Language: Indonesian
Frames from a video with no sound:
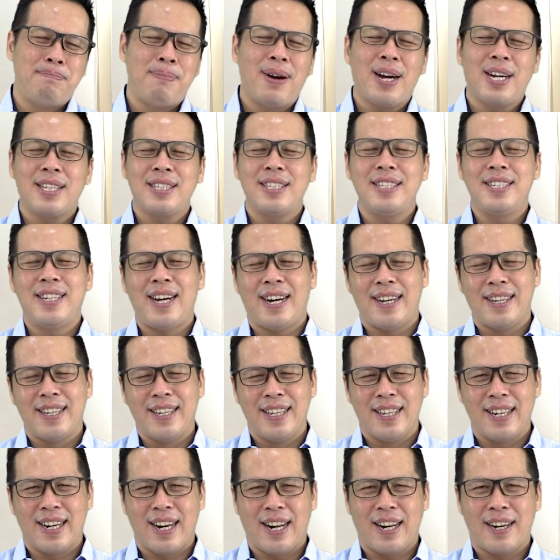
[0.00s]
Maka tidak
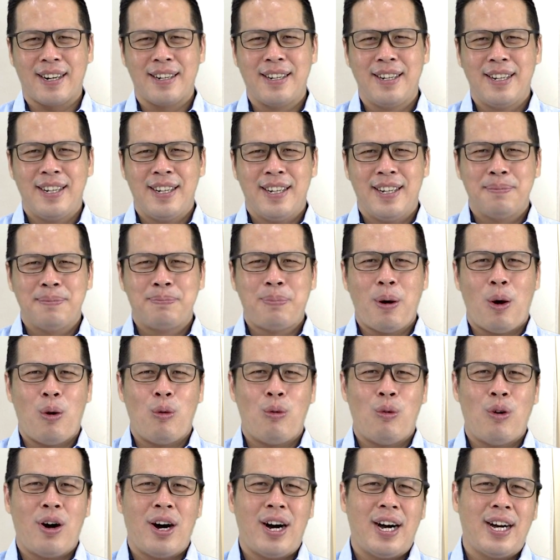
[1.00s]
heran
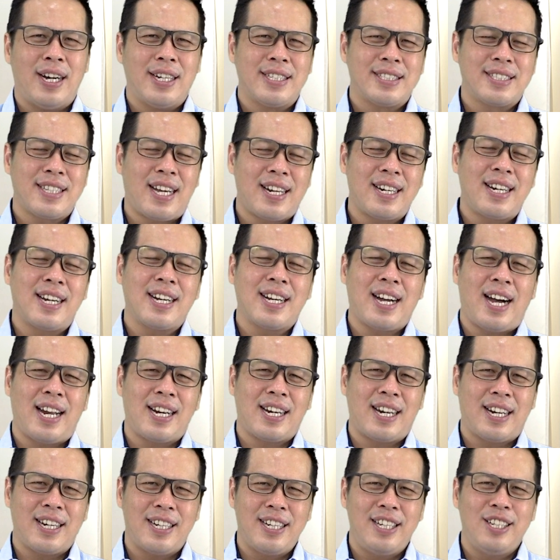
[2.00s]
bahwa tanah
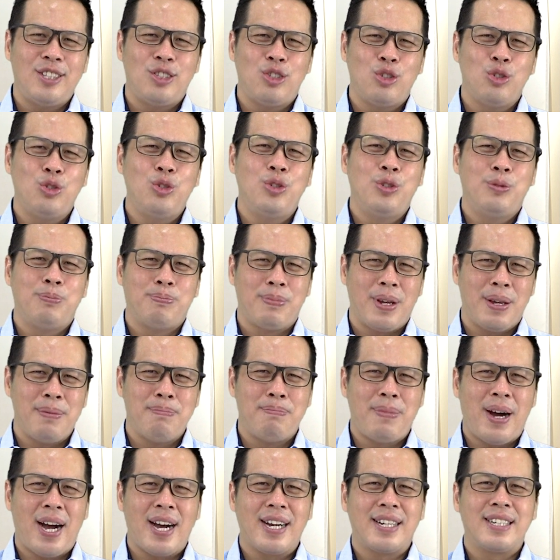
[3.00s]
kanan itu
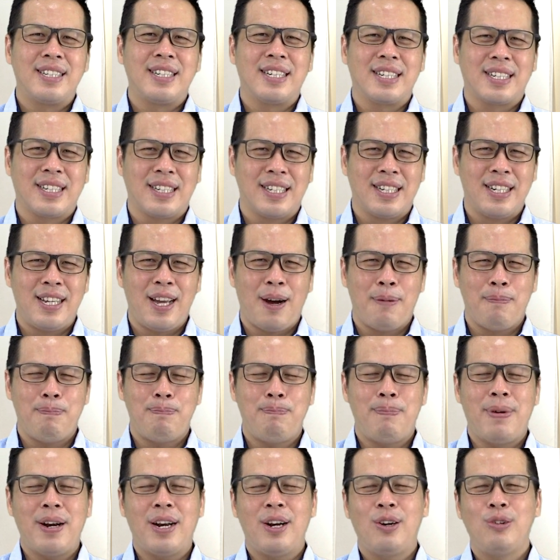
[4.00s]
memang negeri yang
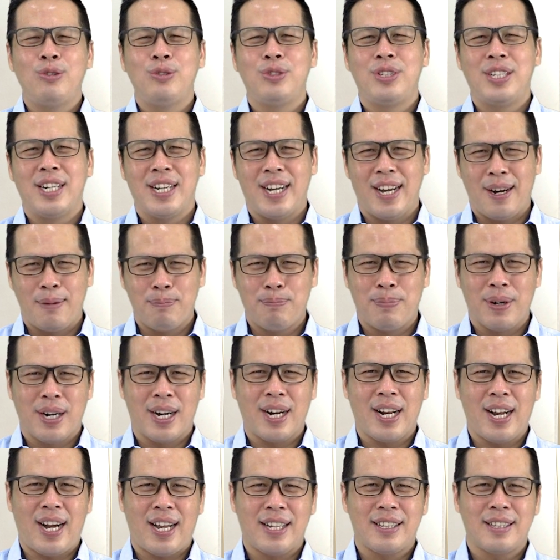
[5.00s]
penuh dengan
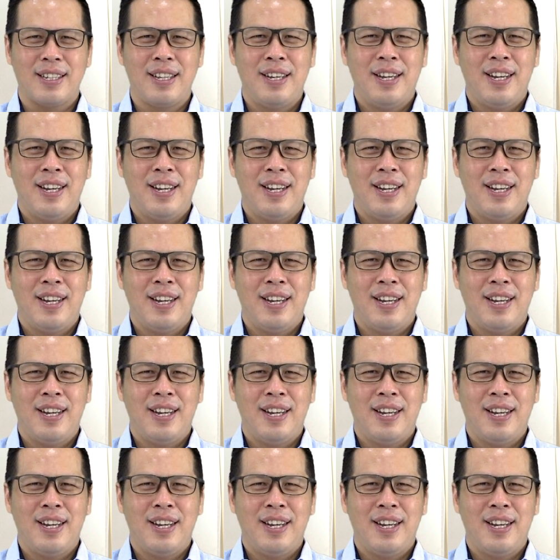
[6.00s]
berkat,